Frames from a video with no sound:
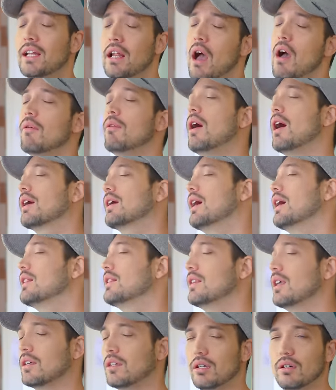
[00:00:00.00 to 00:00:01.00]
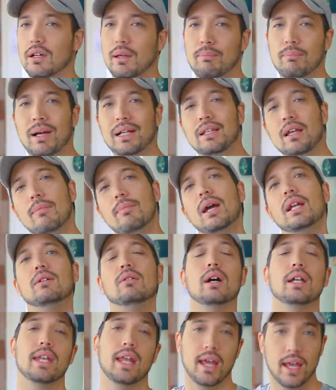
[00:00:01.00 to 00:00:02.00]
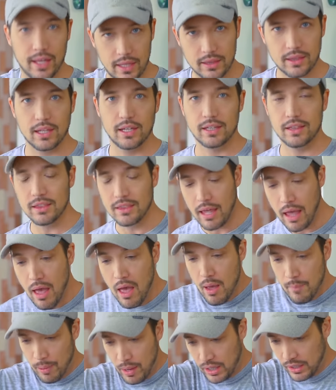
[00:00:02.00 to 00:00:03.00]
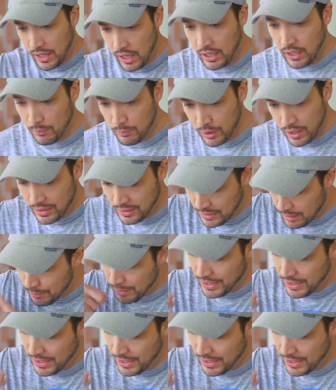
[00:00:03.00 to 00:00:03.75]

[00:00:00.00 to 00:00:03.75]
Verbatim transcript: 分かった今日いっぱい食べるわねって言ってパンケーキもらって、